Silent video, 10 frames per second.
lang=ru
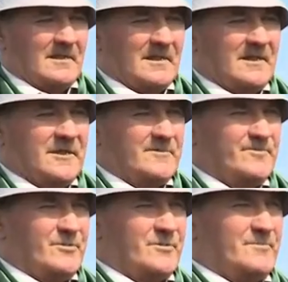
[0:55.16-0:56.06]

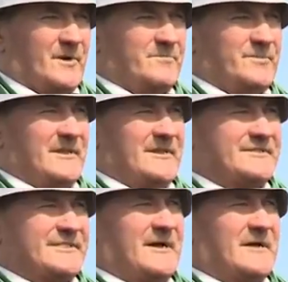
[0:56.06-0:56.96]
Лепую бомбили
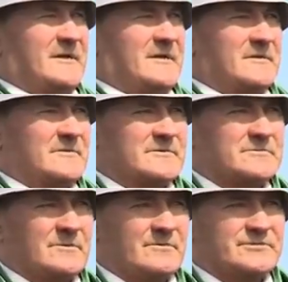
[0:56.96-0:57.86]
так,
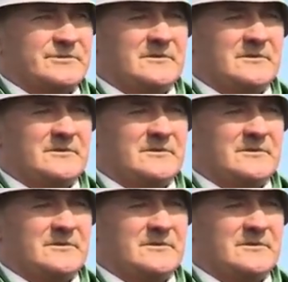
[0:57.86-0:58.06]
что вот